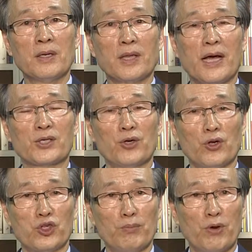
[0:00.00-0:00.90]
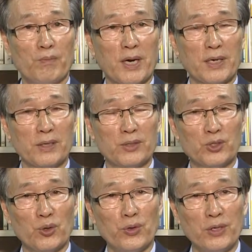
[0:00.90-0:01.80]
다섯 명밖에는
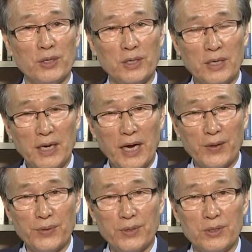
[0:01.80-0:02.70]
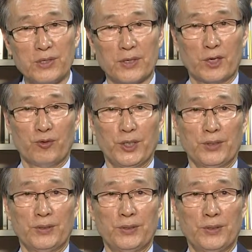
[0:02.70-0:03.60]
손을 안
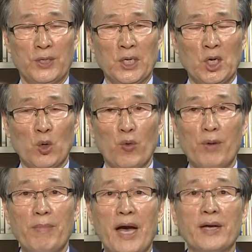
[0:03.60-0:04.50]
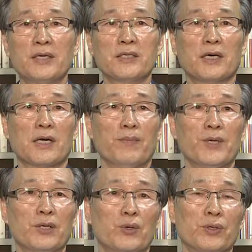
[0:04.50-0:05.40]
들더라고요. 왜 많은
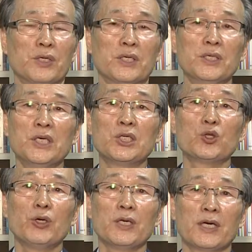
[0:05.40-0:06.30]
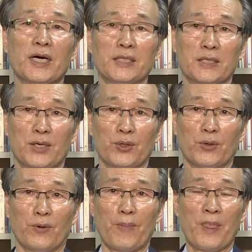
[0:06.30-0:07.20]
사람들이 또는
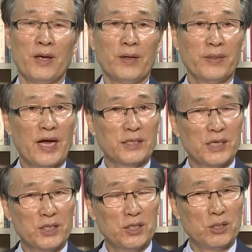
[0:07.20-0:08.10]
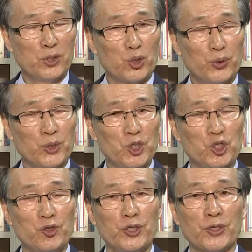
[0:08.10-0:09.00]
그리스인까지라도 나 자신을
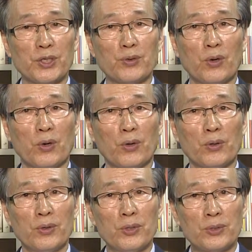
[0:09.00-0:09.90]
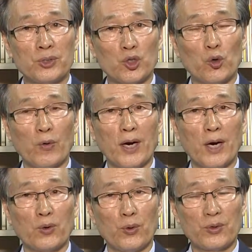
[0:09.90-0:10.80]
존중히 여기고
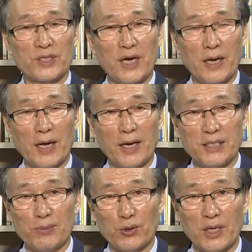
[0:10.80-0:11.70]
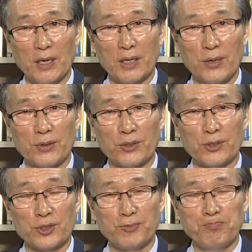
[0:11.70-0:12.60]
좋아하고 사랑하지 못할까요?
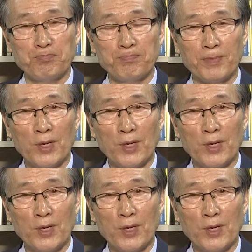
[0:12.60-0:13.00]
그것은